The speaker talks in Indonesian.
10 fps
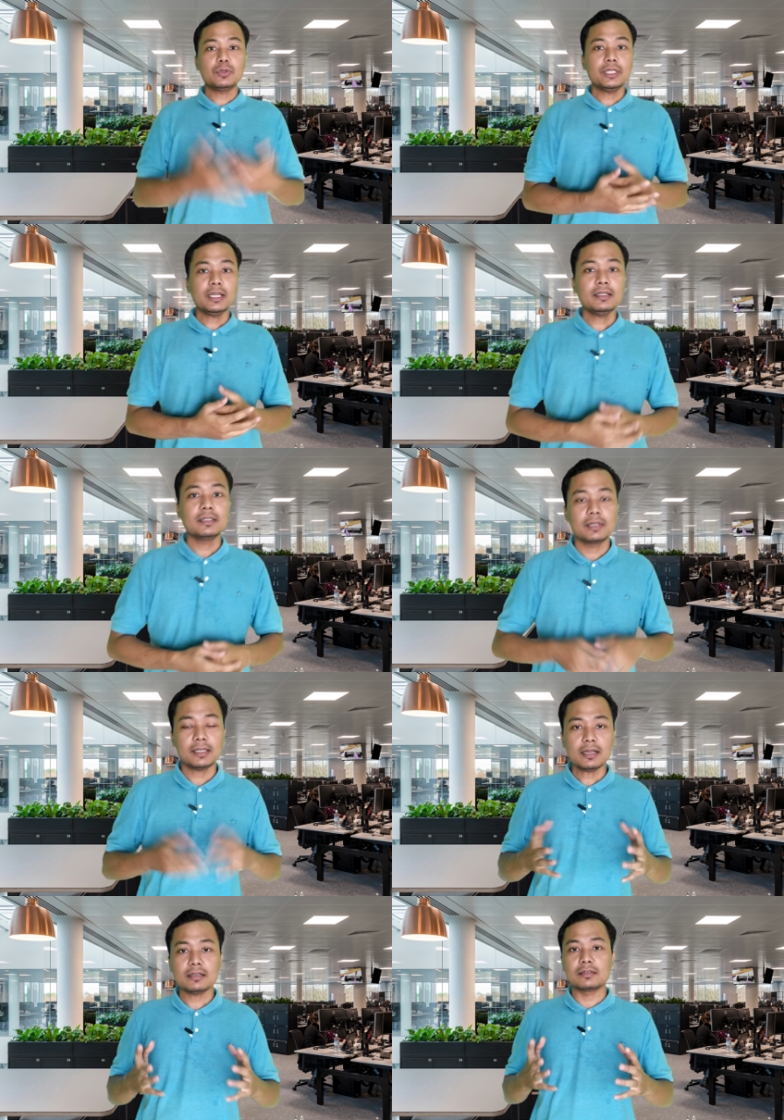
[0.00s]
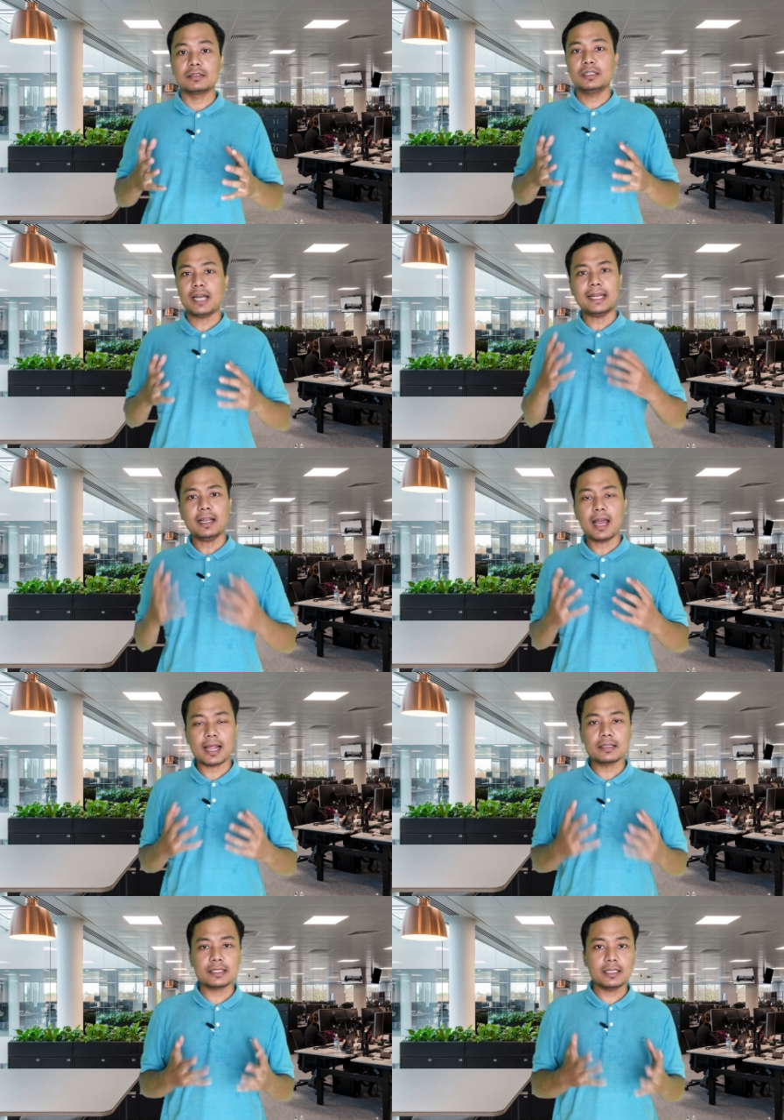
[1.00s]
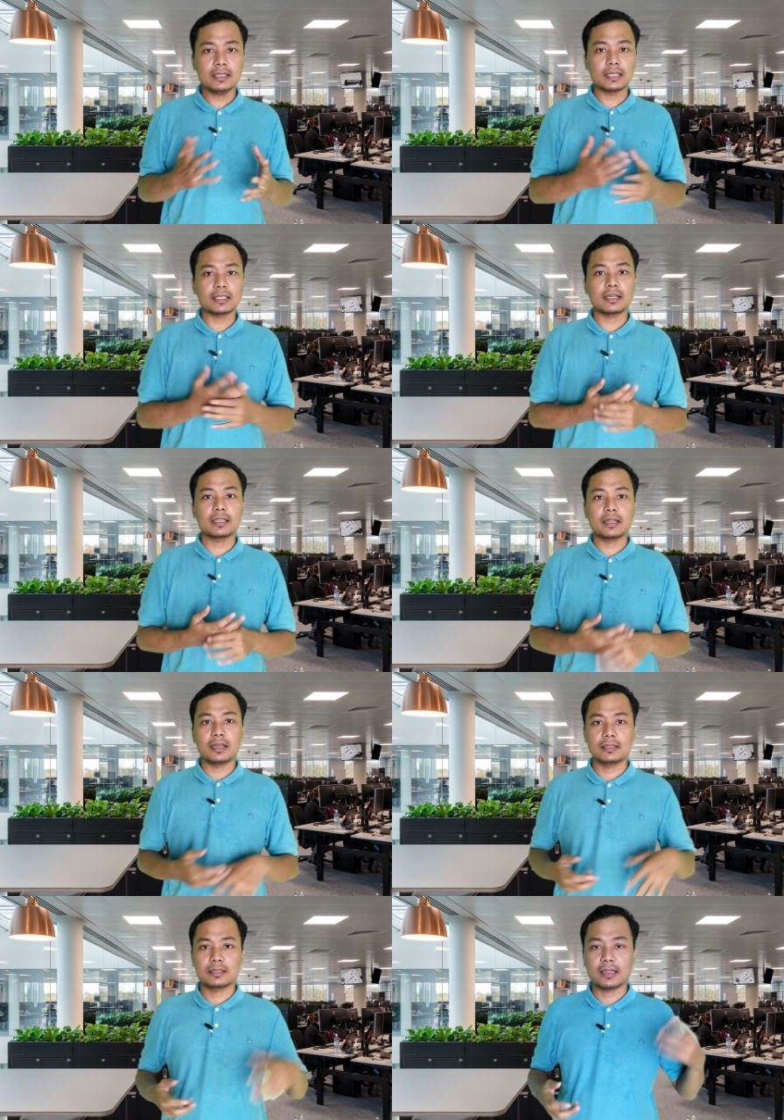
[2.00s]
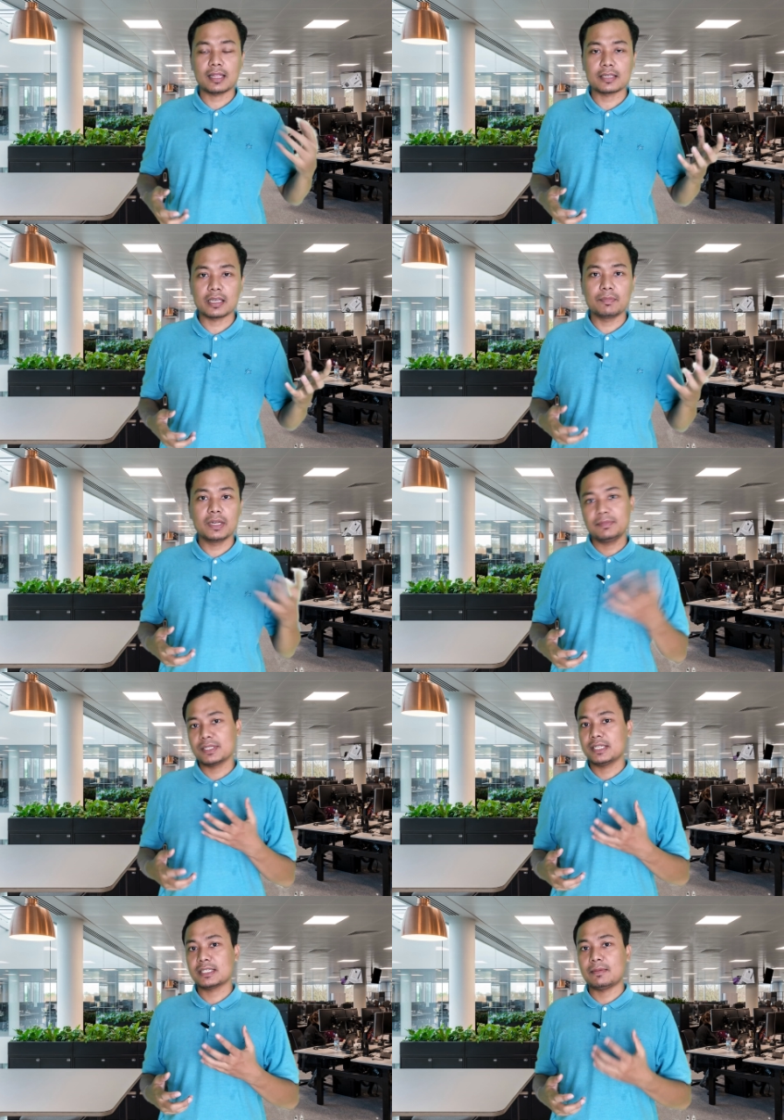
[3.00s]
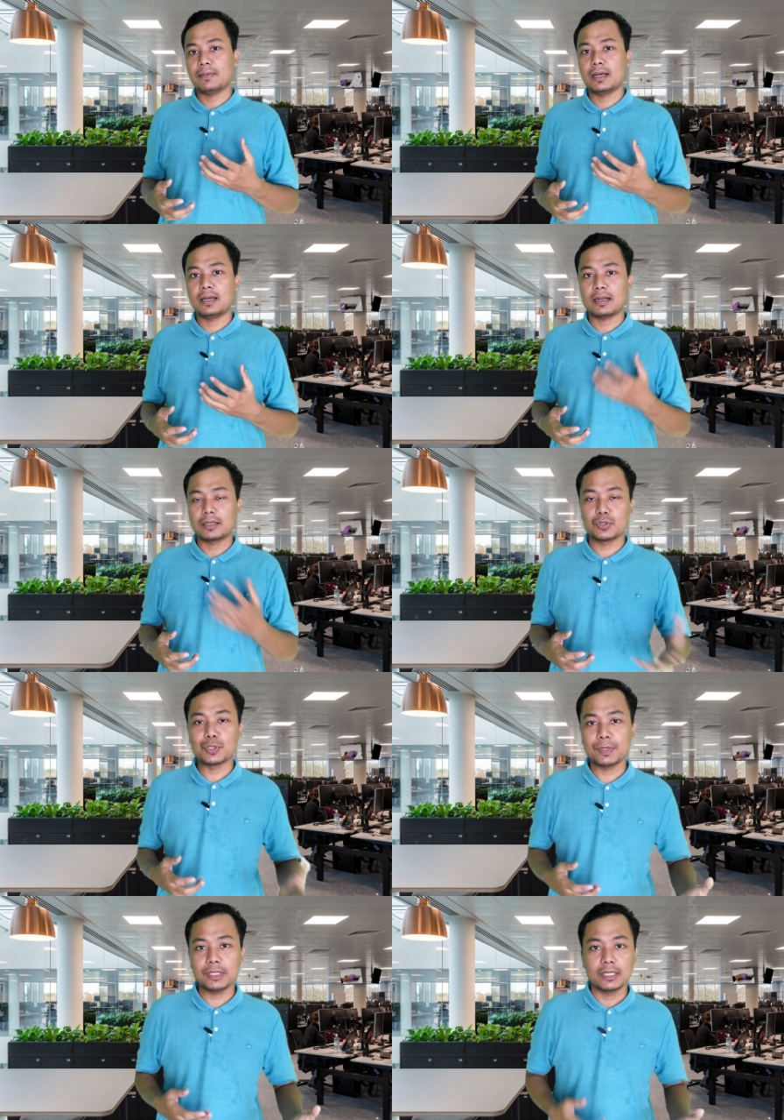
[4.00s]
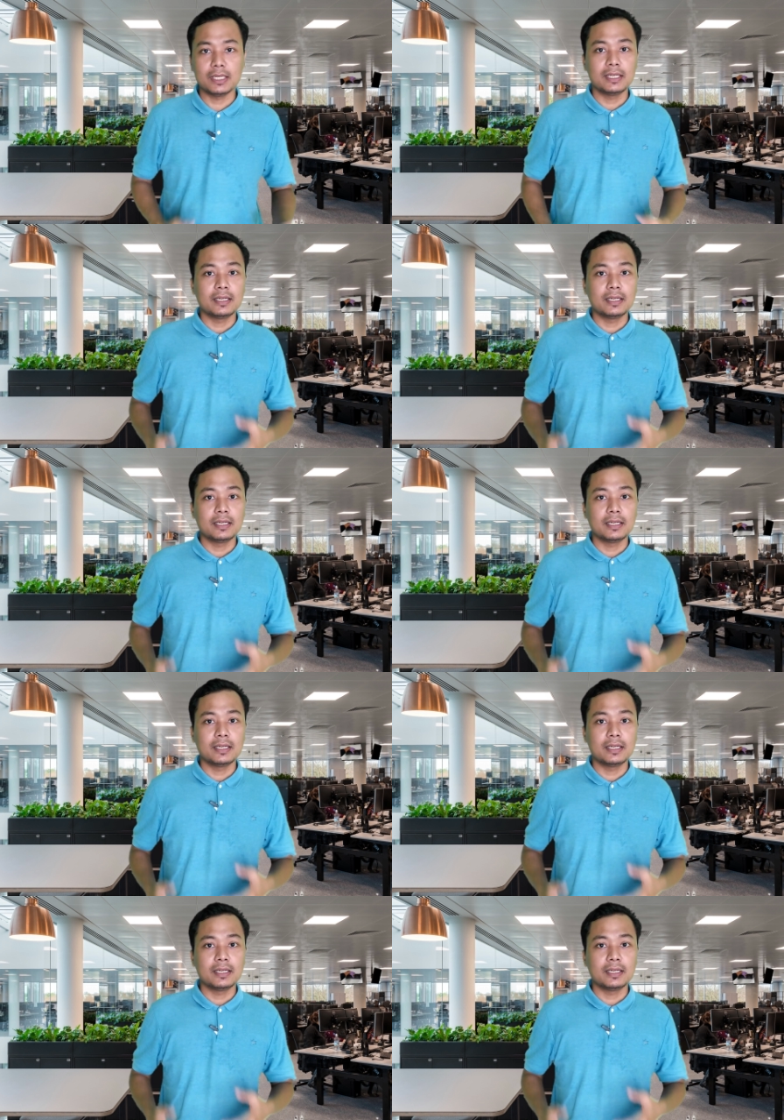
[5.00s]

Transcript: Berikutnya, Kang, eh, ada garansi enggak kira-kira setelah saya beli mesin sama Kang Yusuf ini?